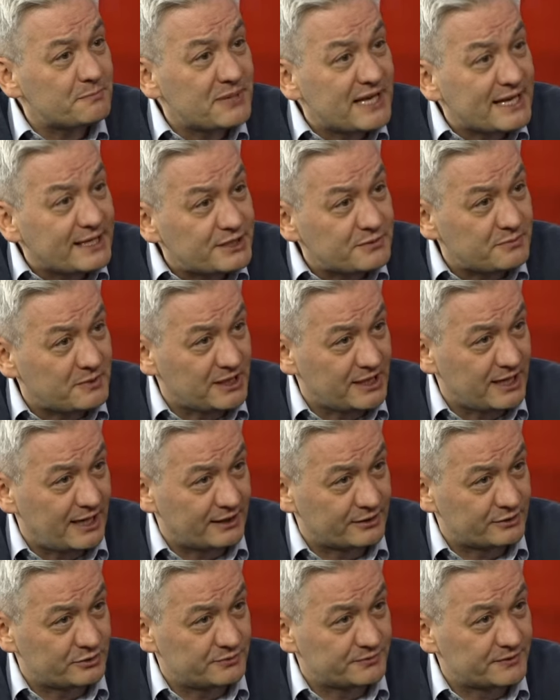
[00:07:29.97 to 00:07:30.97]
5
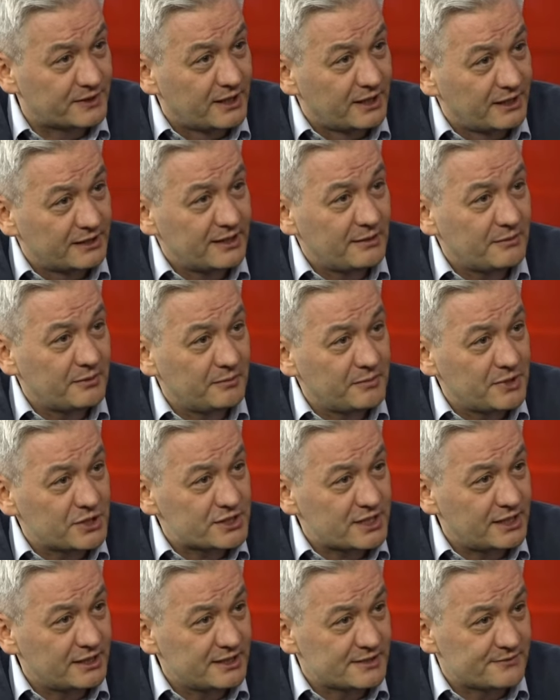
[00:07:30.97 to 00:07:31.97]
miliardów na
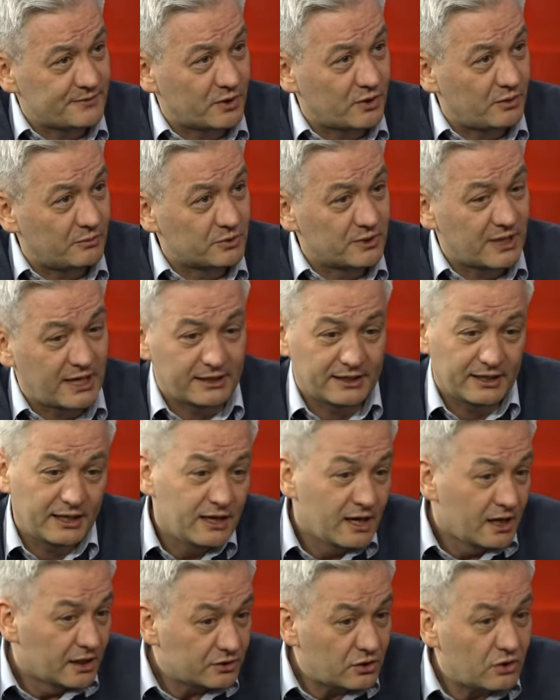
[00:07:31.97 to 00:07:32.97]
mieszkalnictwo komunalne.
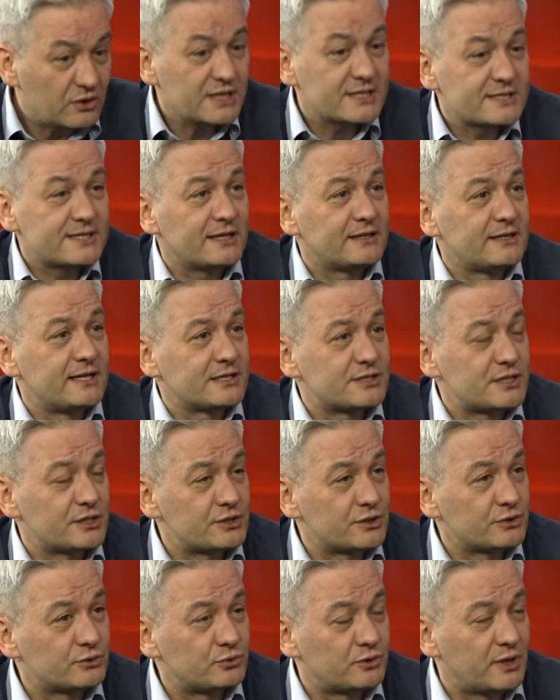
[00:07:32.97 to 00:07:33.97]
To jest jedna z
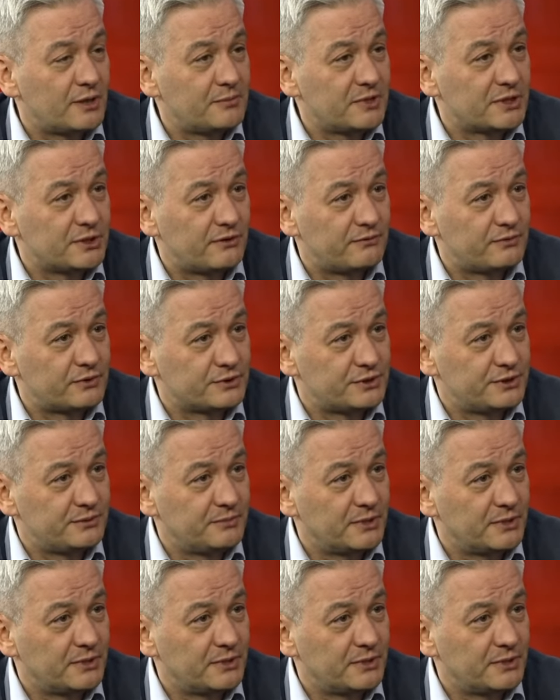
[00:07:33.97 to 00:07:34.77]
rzeczy, które my dowozimy.